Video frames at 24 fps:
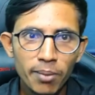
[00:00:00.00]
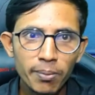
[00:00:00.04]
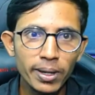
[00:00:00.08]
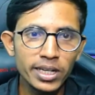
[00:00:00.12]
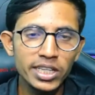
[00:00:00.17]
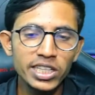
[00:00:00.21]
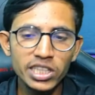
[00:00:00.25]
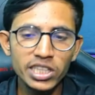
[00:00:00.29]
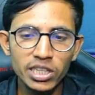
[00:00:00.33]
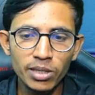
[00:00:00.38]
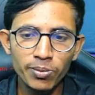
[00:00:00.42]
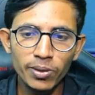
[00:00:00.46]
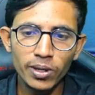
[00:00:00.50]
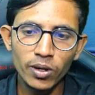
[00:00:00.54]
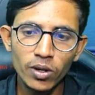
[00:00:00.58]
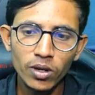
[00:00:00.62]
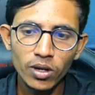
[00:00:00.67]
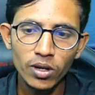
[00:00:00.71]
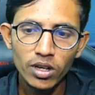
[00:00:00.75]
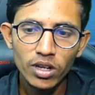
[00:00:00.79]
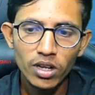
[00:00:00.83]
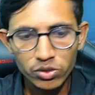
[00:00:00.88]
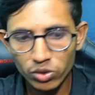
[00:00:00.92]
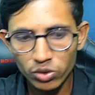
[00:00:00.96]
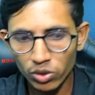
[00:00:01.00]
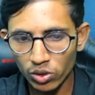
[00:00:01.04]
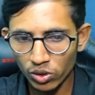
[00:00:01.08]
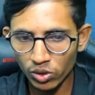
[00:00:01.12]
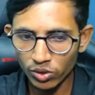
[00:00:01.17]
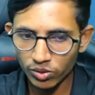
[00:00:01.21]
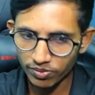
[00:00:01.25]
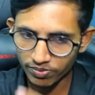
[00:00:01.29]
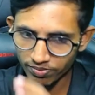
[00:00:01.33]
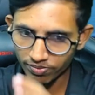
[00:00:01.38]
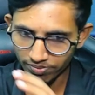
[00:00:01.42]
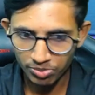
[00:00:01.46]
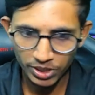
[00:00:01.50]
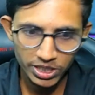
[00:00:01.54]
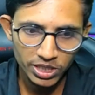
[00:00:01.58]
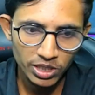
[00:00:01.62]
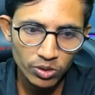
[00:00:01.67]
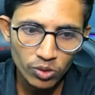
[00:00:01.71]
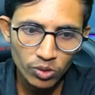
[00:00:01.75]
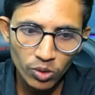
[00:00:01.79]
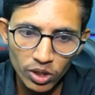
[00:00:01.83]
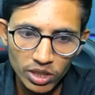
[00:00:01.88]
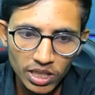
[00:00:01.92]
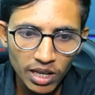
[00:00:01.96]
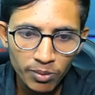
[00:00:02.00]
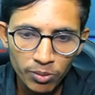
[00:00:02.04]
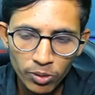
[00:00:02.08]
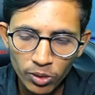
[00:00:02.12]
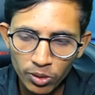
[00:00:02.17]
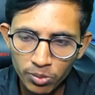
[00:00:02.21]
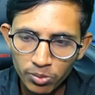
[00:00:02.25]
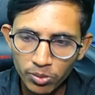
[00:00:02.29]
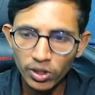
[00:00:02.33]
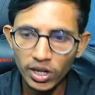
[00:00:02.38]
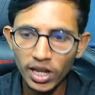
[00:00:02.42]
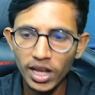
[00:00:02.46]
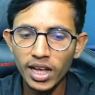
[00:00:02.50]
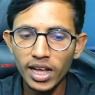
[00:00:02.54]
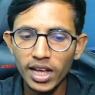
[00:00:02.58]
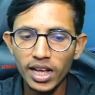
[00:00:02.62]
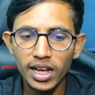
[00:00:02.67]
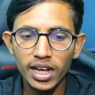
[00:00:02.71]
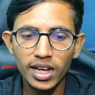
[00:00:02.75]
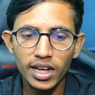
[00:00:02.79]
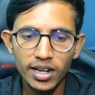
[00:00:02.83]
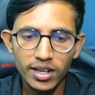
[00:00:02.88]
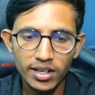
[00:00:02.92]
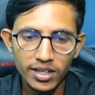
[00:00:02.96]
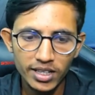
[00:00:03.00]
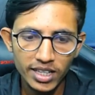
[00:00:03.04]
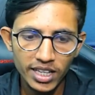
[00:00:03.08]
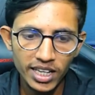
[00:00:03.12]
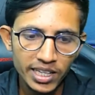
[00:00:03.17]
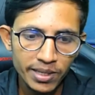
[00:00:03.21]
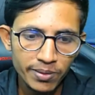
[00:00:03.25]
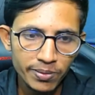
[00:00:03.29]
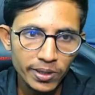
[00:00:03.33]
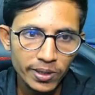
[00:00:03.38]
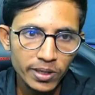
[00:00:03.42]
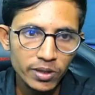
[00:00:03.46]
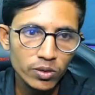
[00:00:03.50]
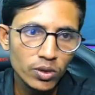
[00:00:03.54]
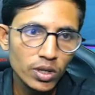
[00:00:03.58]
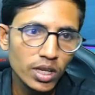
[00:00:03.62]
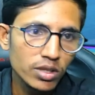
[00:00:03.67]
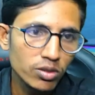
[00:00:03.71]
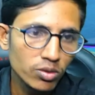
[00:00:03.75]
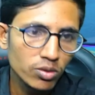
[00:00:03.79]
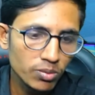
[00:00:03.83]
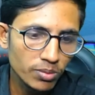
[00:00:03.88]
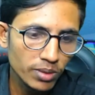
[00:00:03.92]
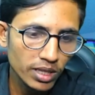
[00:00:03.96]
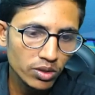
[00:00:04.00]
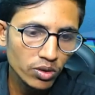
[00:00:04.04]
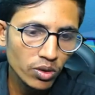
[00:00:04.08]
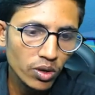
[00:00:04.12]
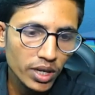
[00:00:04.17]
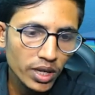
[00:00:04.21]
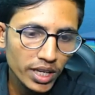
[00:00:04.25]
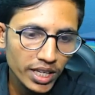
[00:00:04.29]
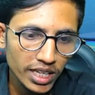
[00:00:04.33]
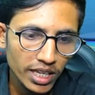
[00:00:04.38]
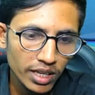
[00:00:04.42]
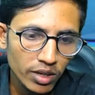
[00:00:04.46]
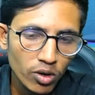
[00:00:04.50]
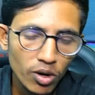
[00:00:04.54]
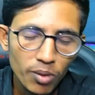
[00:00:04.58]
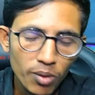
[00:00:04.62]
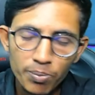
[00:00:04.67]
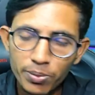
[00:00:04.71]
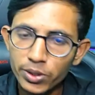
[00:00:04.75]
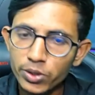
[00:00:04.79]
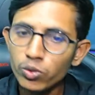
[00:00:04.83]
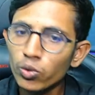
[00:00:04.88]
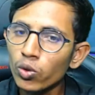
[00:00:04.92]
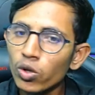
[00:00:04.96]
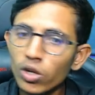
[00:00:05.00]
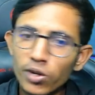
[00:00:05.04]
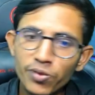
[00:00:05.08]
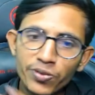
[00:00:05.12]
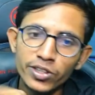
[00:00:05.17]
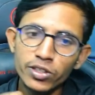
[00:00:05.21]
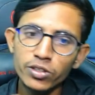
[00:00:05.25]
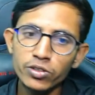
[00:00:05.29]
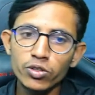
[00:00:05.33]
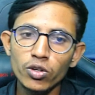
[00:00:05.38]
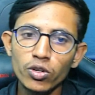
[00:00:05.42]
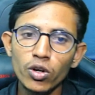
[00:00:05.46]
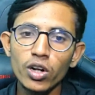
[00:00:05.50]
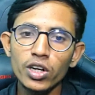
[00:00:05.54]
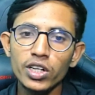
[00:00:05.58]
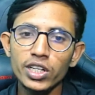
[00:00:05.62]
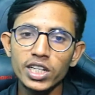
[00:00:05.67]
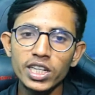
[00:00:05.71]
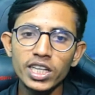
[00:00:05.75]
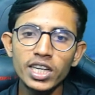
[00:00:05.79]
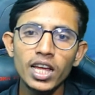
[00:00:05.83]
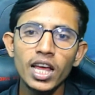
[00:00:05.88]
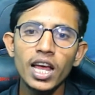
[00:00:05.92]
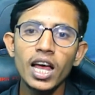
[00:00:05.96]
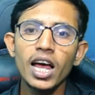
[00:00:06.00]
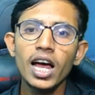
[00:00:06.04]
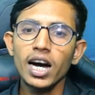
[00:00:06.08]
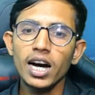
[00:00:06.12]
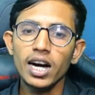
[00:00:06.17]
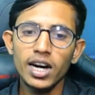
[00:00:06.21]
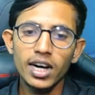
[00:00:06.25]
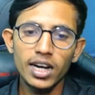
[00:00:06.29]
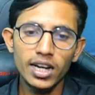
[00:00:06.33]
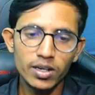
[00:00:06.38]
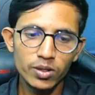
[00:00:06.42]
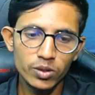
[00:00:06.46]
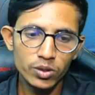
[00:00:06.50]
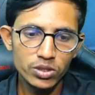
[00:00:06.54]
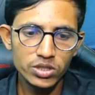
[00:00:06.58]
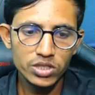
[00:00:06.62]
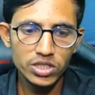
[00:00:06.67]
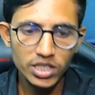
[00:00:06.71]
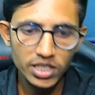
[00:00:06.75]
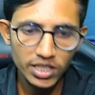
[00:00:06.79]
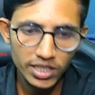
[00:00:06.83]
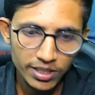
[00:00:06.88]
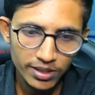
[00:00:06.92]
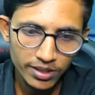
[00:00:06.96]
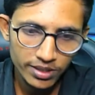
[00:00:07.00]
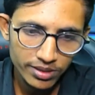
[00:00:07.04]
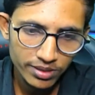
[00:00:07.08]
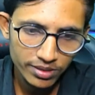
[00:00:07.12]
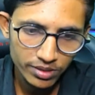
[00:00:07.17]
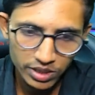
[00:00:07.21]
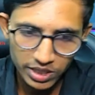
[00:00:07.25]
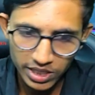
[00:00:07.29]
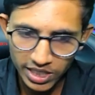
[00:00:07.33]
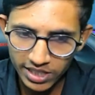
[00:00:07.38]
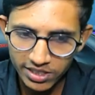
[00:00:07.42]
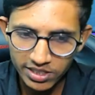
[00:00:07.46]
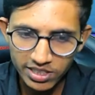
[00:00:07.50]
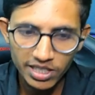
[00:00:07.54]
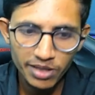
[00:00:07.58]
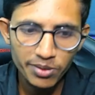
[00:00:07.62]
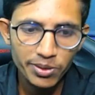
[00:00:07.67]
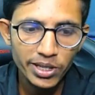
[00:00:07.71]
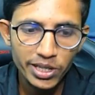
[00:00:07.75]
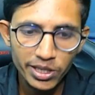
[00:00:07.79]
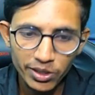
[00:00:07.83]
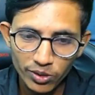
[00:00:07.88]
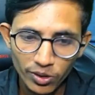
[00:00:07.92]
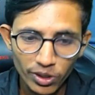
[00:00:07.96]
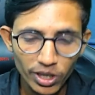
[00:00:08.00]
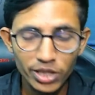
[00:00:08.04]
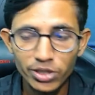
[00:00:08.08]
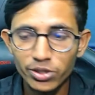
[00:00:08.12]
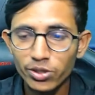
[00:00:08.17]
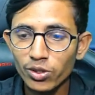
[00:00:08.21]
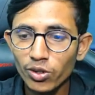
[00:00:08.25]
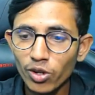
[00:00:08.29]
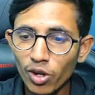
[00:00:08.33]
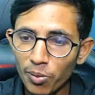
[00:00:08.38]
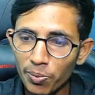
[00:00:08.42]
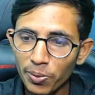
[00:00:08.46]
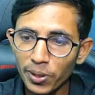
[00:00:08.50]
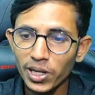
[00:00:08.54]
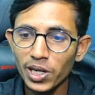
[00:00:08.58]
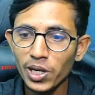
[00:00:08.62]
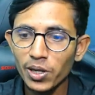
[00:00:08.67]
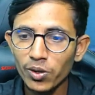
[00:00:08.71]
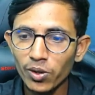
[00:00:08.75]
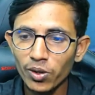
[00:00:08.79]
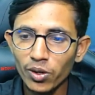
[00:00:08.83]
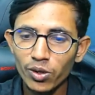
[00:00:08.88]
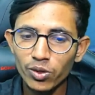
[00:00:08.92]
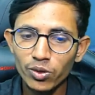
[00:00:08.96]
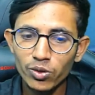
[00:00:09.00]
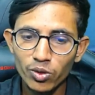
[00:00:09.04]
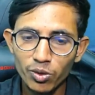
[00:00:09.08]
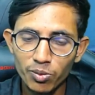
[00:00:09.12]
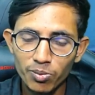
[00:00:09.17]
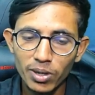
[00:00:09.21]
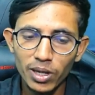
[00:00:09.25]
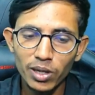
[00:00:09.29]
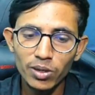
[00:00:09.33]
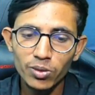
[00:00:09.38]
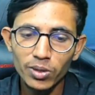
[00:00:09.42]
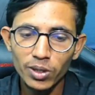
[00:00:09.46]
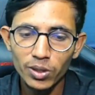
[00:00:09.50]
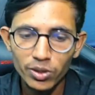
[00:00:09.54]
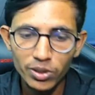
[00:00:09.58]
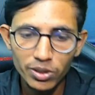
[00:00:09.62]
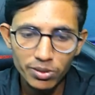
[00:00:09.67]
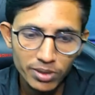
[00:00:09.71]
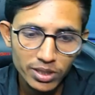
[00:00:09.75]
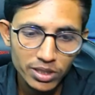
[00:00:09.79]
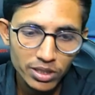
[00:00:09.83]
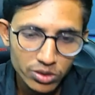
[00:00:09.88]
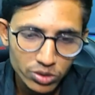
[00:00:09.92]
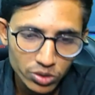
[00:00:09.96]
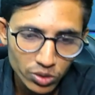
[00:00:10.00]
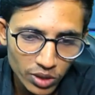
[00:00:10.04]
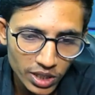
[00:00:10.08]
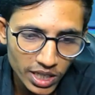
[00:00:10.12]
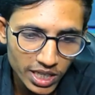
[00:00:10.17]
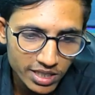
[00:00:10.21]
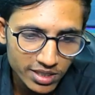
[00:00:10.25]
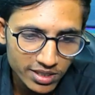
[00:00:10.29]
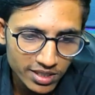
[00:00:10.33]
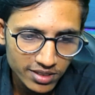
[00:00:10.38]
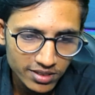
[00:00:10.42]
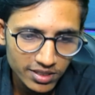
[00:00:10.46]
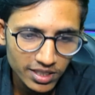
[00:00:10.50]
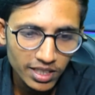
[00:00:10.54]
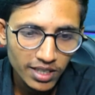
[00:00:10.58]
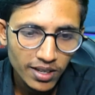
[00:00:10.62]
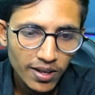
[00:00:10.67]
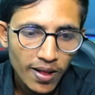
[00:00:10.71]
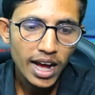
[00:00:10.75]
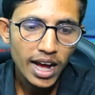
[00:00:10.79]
বা নিতে পারো সো বেশি কথা বলবো করব না আর এই ইভেন্টগুলো তোমরা তো অনেকেই কমপ্লিট করে ফেলছো অলরেডি আর হচ্ছে নেক্সট ইভেন্টগুলোর জন্য অপেক্ষা করো খুব ভালো ভালো ইভেন্ট চলে আসতেছে